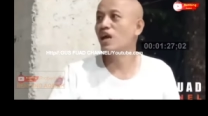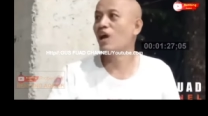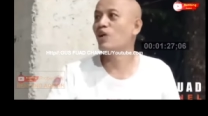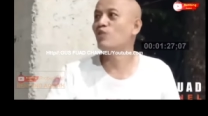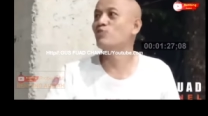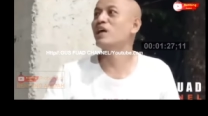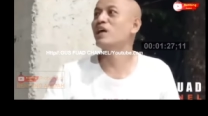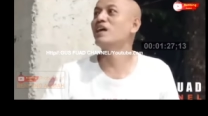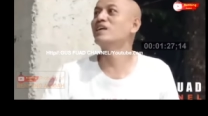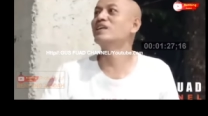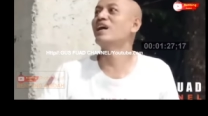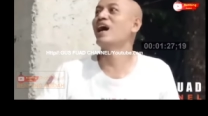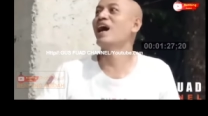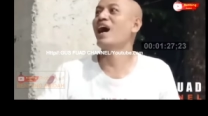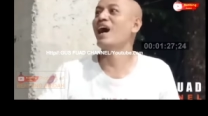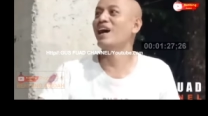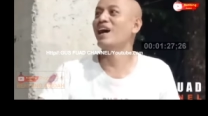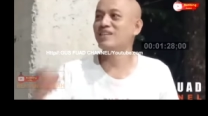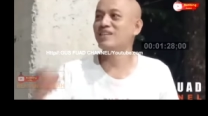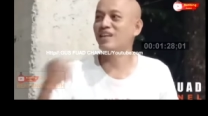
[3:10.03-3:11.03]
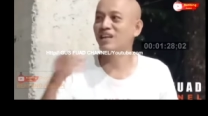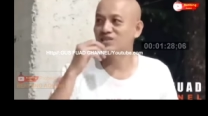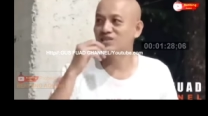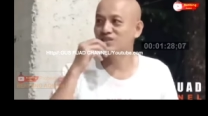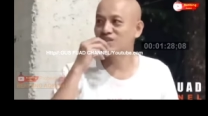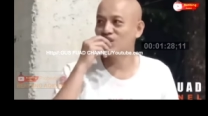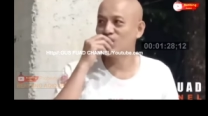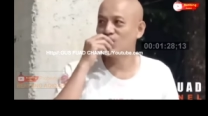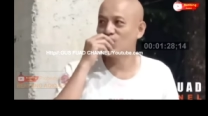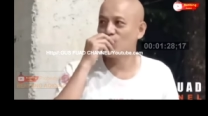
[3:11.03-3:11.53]
aku tanya kadang
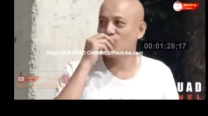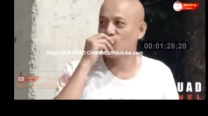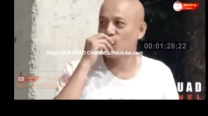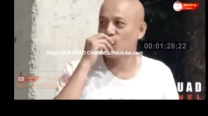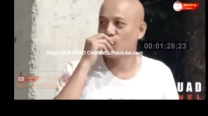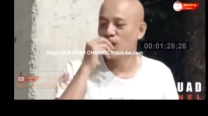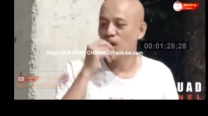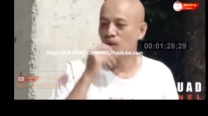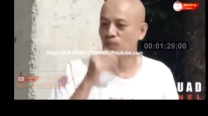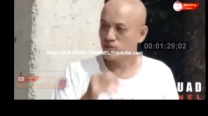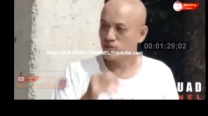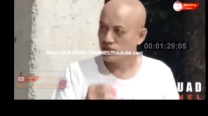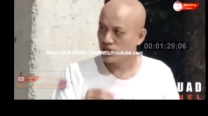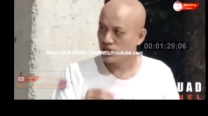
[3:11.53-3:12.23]
istri kadang apa sih